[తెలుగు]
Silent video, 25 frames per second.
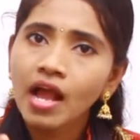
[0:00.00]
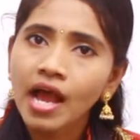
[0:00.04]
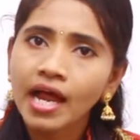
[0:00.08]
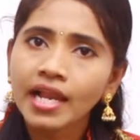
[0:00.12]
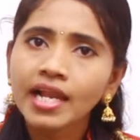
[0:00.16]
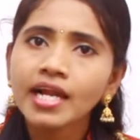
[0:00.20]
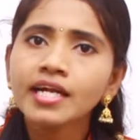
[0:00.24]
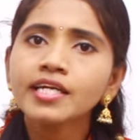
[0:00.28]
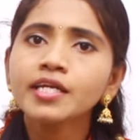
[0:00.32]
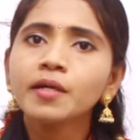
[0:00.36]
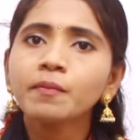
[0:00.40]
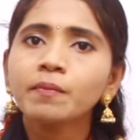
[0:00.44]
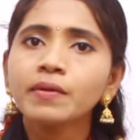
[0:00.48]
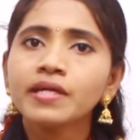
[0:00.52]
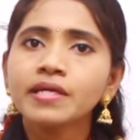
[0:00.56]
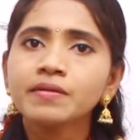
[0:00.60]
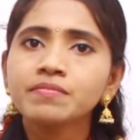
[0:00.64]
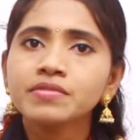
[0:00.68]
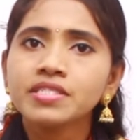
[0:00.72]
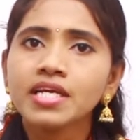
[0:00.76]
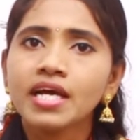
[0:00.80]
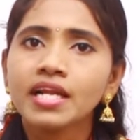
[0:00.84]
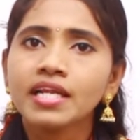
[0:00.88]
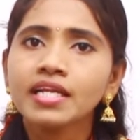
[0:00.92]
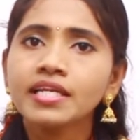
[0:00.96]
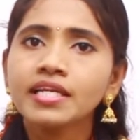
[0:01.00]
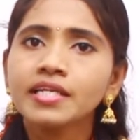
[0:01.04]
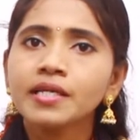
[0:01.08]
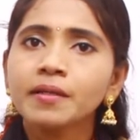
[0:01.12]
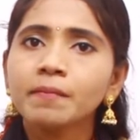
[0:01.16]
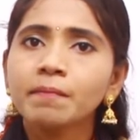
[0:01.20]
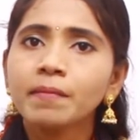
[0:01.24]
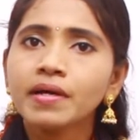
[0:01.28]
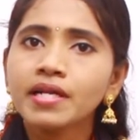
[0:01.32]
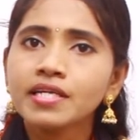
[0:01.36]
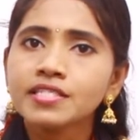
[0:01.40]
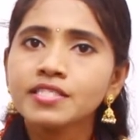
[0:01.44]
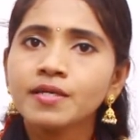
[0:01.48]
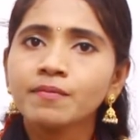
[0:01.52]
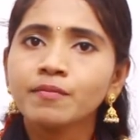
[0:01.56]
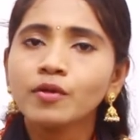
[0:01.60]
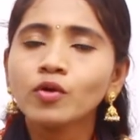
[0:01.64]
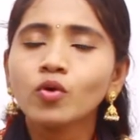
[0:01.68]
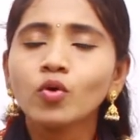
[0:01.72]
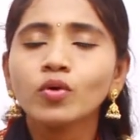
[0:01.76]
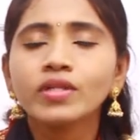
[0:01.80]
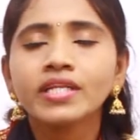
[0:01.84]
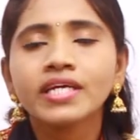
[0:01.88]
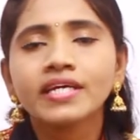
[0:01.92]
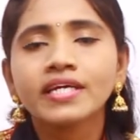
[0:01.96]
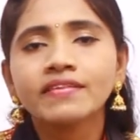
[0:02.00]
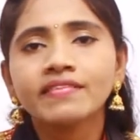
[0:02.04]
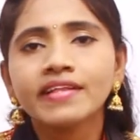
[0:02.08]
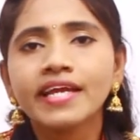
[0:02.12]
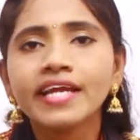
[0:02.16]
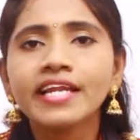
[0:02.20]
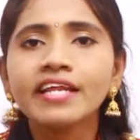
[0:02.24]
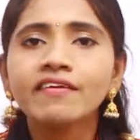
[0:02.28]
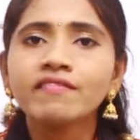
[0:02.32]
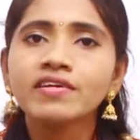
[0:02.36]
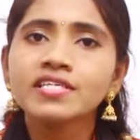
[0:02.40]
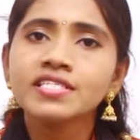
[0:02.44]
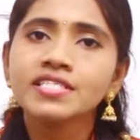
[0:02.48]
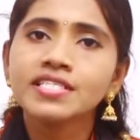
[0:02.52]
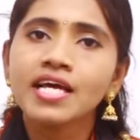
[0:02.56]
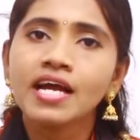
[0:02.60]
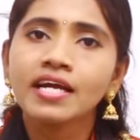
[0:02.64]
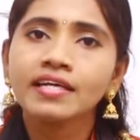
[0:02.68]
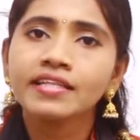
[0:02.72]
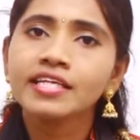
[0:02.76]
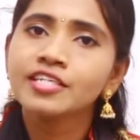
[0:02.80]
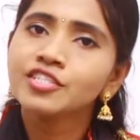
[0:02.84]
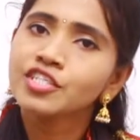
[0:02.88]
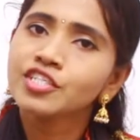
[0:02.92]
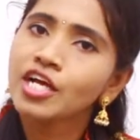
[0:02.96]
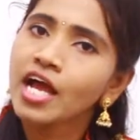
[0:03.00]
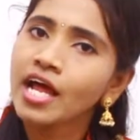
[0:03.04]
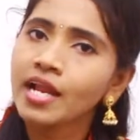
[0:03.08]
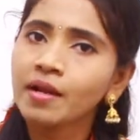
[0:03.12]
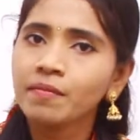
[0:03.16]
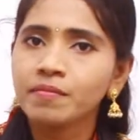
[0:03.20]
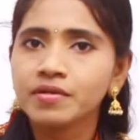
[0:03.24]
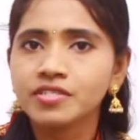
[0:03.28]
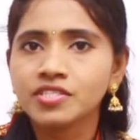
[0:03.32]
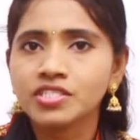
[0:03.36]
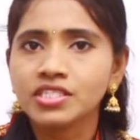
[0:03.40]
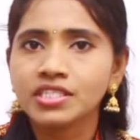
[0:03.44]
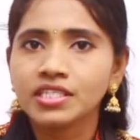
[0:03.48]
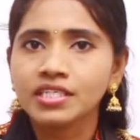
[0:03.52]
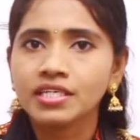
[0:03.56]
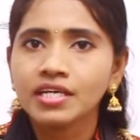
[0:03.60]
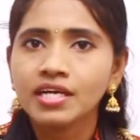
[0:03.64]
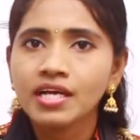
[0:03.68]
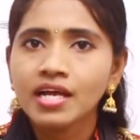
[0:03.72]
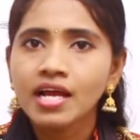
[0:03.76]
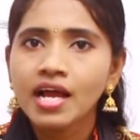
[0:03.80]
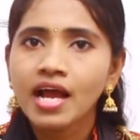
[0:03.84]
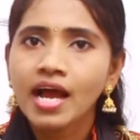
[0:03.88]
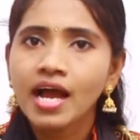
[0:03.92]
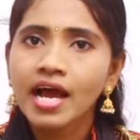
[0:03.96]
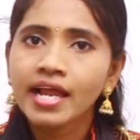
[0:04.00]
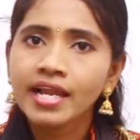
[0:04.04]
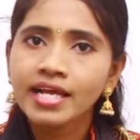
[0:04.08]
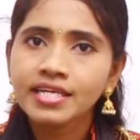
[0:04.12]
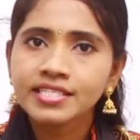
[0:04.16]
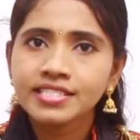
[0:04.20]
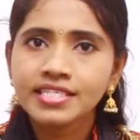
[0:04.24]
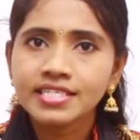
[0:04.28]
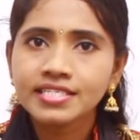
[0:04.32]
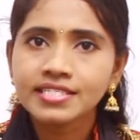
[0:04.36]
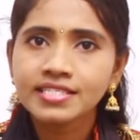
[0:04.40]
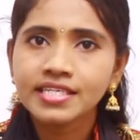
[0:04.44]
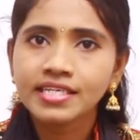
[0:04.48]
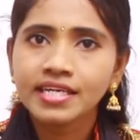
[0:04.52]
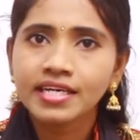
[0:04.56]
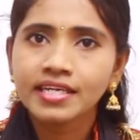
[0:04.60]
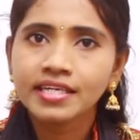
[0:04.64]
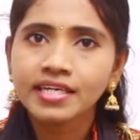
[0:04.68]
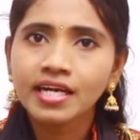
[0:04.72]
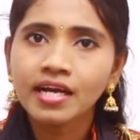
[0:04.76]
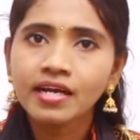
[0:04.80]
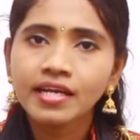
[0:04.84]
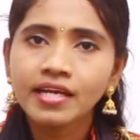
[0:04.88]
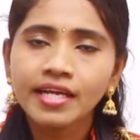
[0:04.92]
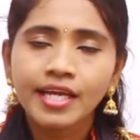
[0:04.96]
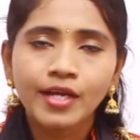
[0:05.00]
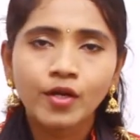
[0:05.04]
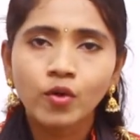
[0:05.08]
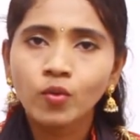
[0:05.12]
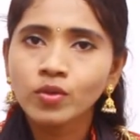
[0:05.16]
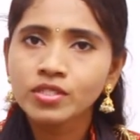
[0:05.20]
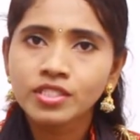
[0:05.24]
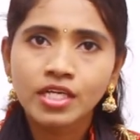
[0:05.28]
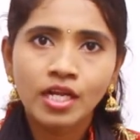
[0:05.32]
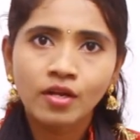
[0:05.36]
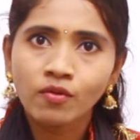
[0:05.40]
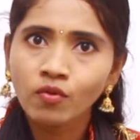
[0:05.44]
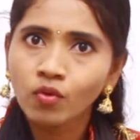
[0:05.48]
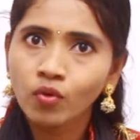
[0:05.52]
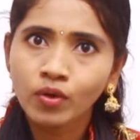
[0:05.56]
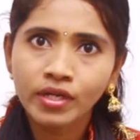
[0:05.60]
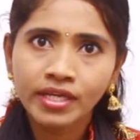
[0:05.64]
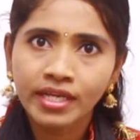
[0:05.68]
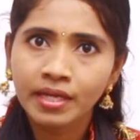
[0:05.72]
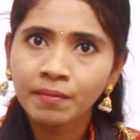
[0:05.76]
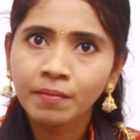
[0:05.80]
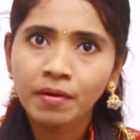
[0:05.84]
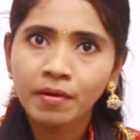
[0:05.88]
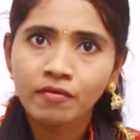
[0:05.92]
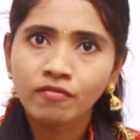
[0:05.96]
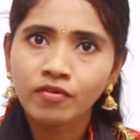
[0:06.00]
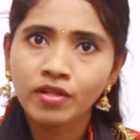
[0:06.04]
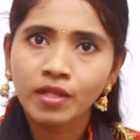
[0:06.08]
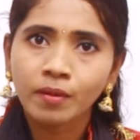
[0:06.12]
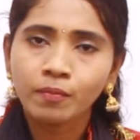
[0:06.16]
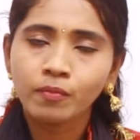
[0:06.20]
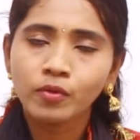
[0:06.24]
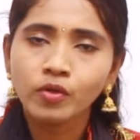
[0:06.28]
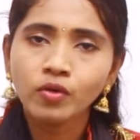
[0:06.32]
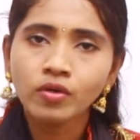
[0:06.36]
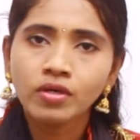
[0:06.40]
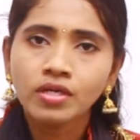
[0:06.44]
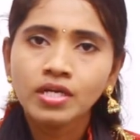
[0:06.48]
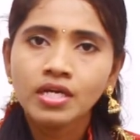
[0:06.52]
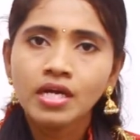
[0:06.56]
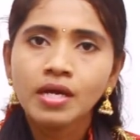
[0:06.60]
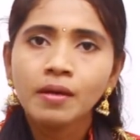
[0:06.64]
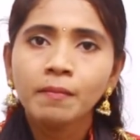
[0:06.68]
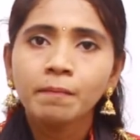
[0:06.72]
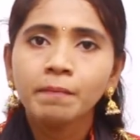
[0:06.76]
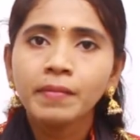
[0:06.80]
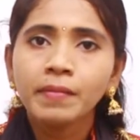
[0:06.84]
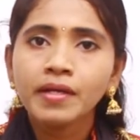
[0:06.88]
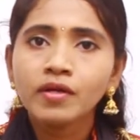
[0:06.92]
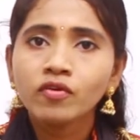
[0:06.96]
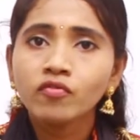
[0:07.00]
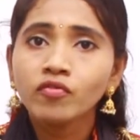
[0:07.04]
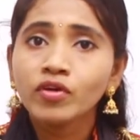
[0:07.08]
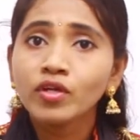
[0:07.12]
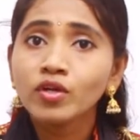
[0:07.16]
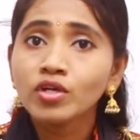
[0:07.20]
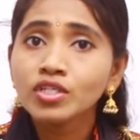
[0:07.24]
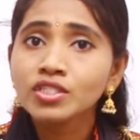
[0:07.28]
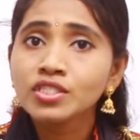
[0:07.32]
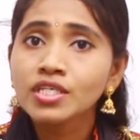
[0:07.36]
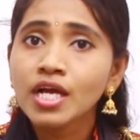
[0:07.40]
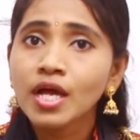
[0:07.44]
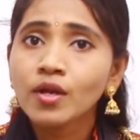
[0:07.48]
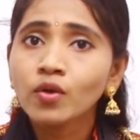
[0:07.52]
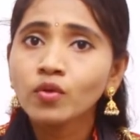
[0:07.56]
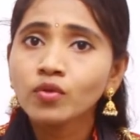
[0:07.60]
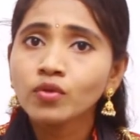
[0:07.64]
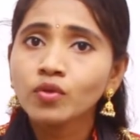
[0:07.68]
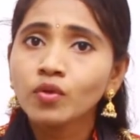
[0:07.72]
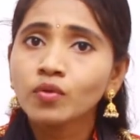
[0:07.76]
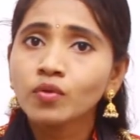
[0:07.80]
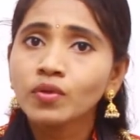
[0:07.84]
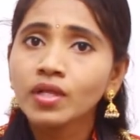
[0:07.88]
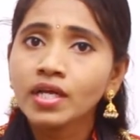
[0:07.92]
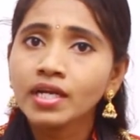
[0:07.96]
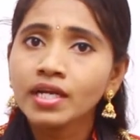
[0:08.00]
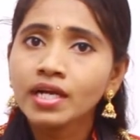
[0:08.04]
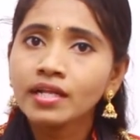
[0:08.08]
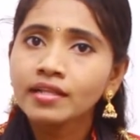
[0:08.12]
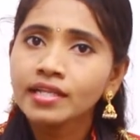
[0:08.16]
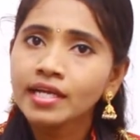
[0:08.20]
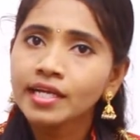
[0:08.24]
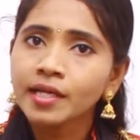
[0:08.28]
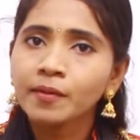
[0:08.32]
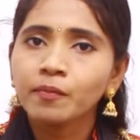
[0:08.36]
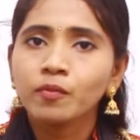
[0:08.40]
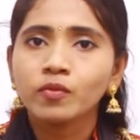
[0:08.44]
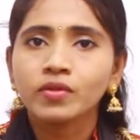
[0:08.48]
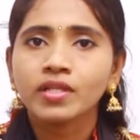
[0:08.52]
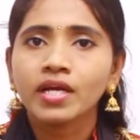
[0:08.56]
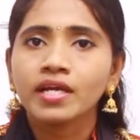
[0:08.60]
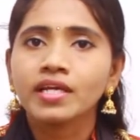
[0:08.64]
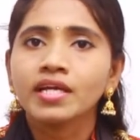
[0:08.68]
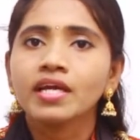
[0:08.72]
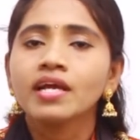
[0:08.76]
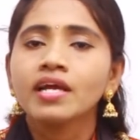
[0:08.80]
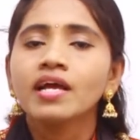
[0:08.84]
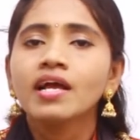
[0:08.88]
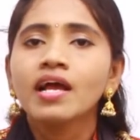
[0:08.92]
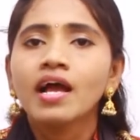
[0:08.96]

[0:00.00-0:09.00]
అలాంటప్పుడు ఏం చేయాలి నిమ్మరసంలో కొద్దిగా తేనె వేసి తాగితే చాలా మంచిది అలా చేస్తే కనుక ఎక్కువ చలువ కూడా ఏం అవ్వదు అప్పుడు మీకు విరోచనాలు తొందరగా తగ్గిపోతాయి